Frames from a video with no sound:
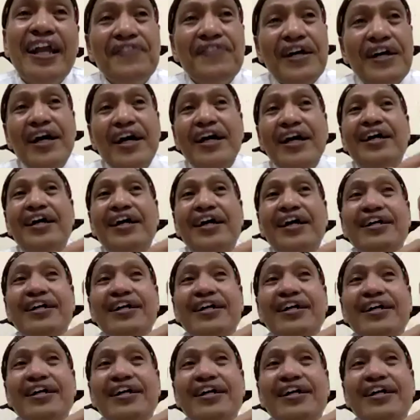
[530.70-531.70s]
Kenapa?
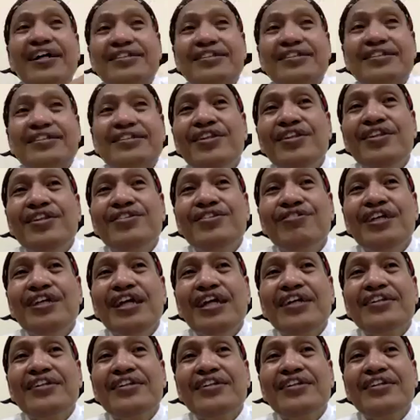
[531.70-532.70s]
Karena
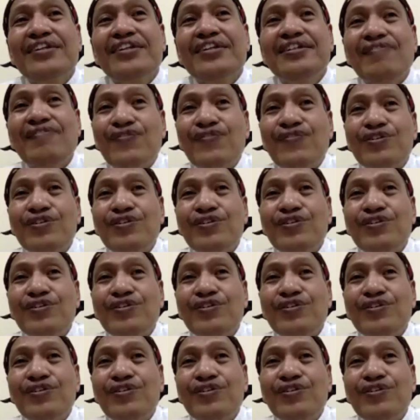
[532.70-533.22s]
sesuatu yang tidak